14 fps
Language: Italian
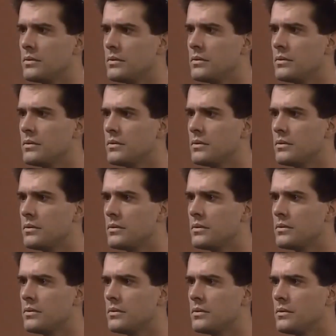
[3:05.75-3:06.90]
con quella faccia.
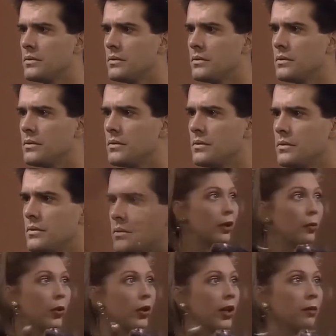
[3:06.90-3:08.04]
Non si
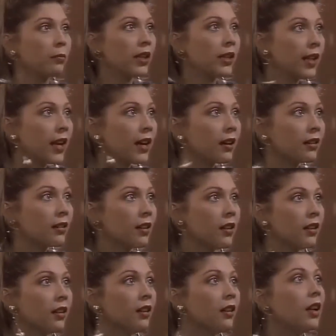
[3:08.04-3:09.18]
tratta di una mia
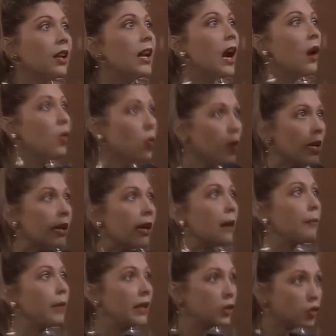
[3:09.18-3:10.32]
invenzione. L'unica
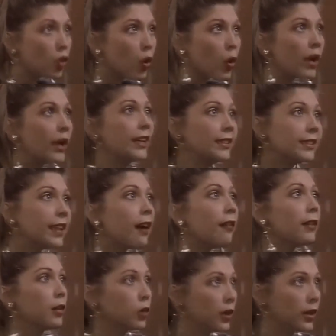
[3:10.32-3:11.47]
persona che sa
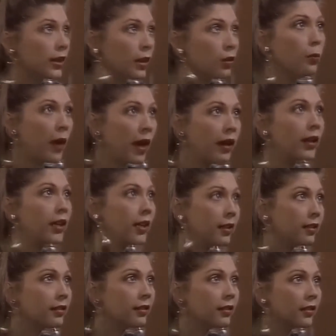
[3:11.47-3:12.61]
davvero dove si trova tuo
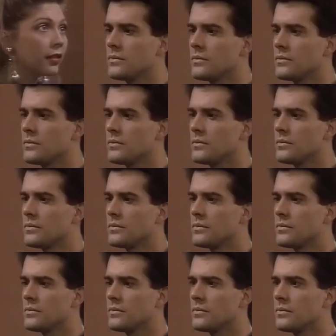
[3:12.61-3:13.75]
padre
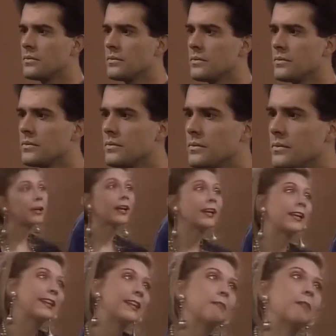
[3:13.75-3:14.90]
è
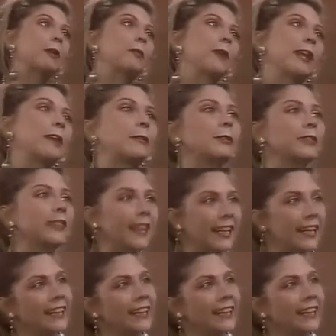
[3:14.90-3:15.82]
la tua cara Marina